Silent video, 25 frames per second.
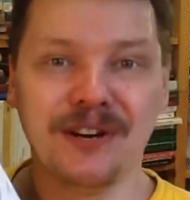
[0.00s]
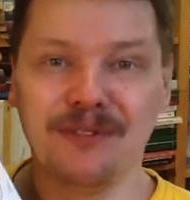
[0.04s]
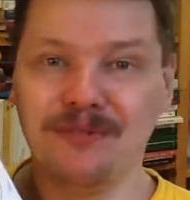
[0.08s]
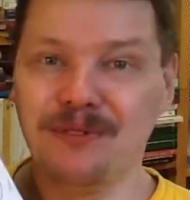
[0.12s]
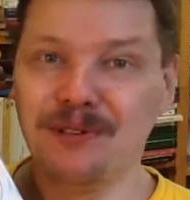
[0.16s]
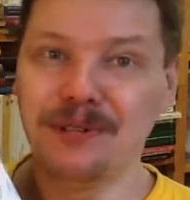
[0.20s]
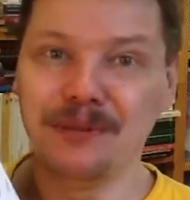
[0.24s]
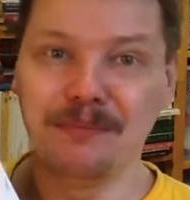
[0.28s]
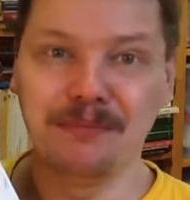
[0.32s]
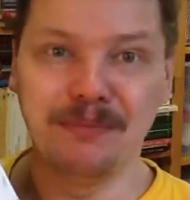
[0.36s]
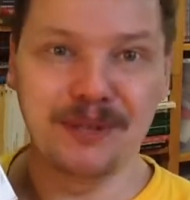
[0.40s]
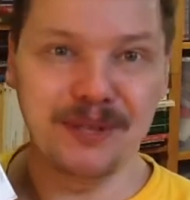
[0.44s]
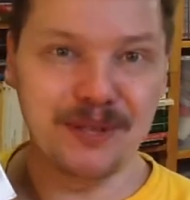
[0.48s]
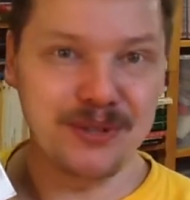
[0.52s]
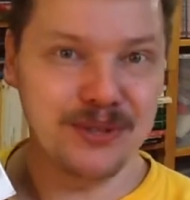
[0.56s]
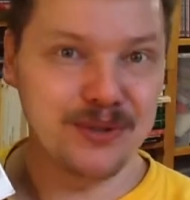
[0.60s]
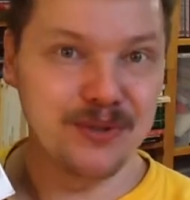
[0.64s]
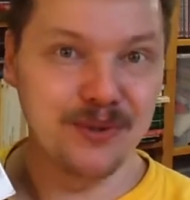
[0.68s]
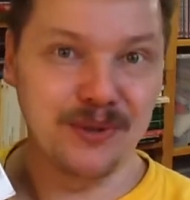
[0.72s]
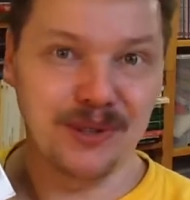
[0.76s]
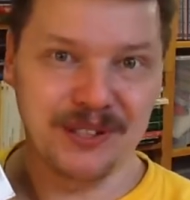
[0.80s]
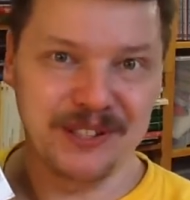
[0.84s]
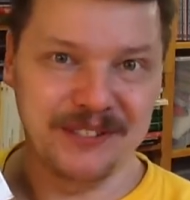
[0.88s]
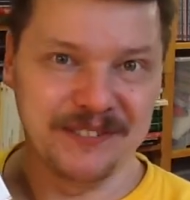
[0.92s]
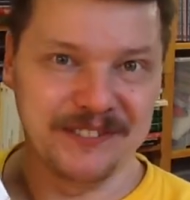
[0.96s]
довольно
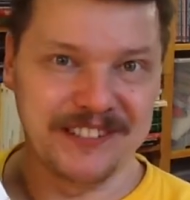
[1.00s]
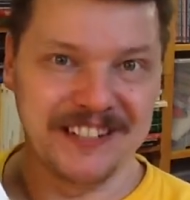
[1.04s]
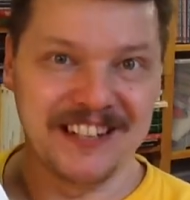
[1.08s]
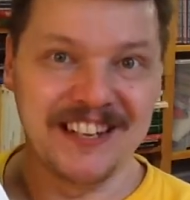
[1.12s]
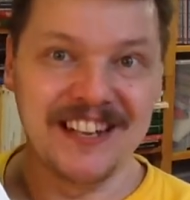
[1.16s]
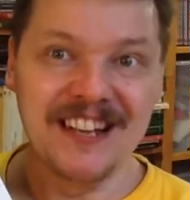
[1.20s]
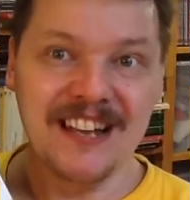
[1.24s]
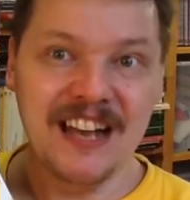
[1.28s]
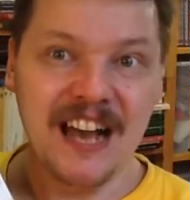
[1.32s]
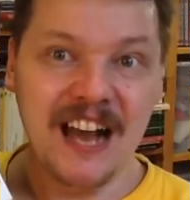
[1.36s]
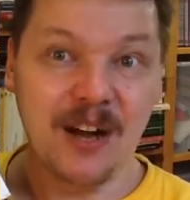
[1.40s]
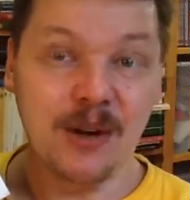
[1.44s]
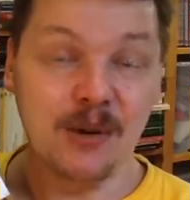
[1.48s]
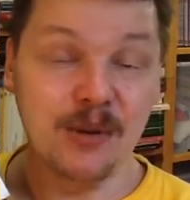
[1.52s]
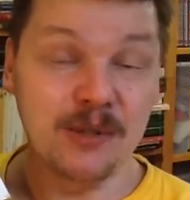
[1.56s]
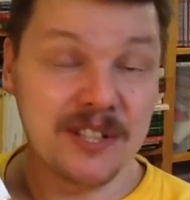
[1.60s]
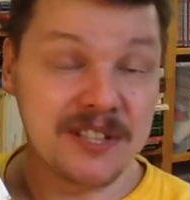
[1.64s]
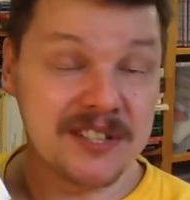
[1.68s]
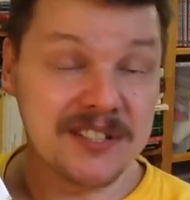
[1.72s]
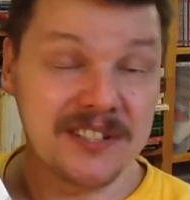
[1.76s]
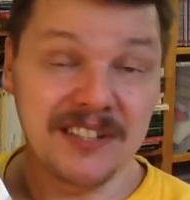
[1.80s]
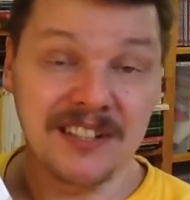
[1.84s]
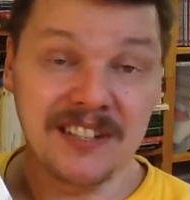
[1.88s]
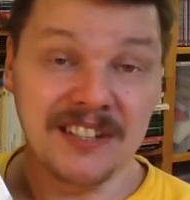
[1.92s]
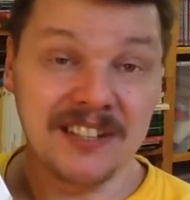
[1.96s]
прожорливые.
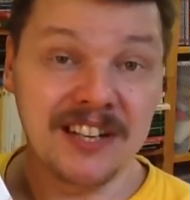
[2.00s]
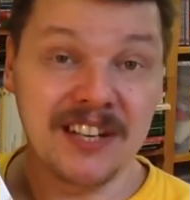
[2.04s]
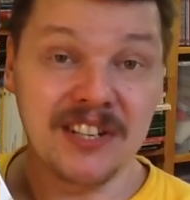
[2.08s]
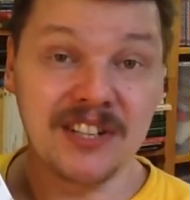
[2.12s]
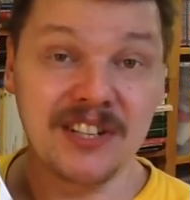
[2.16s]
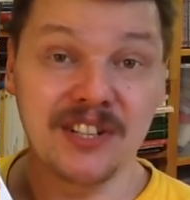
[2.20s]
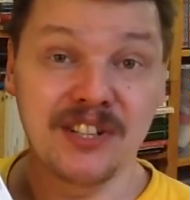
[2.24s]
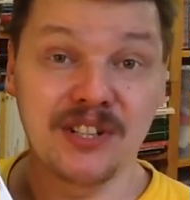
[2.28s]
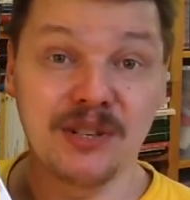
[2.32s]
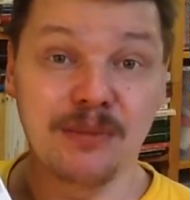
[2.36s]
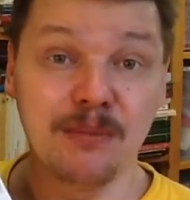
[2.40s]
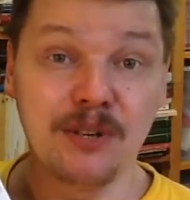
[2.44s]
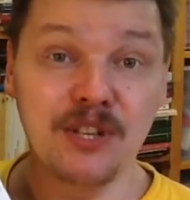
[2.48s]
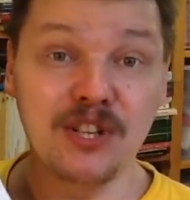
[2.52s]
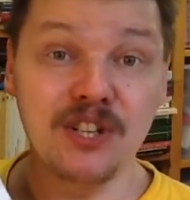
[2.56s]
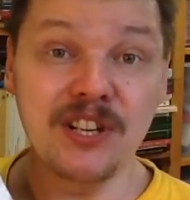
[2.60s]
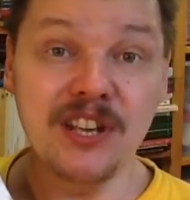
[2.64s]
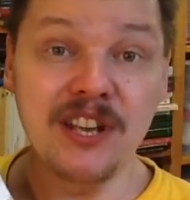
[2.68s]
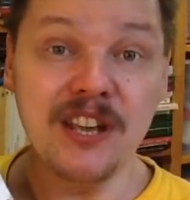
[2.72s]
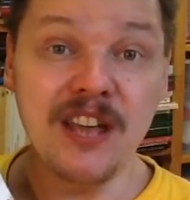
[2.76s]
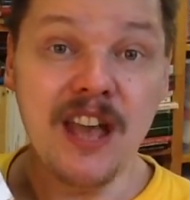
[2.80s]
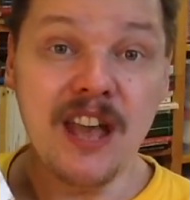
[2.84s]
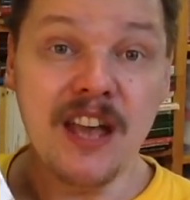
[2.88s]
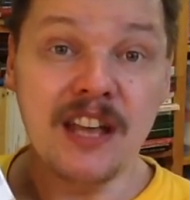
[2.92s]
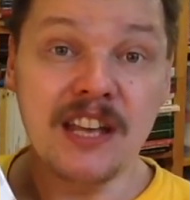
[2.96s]
Охотятся они на тех же
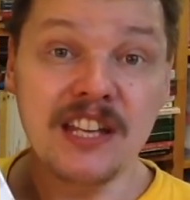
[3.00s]
мышей.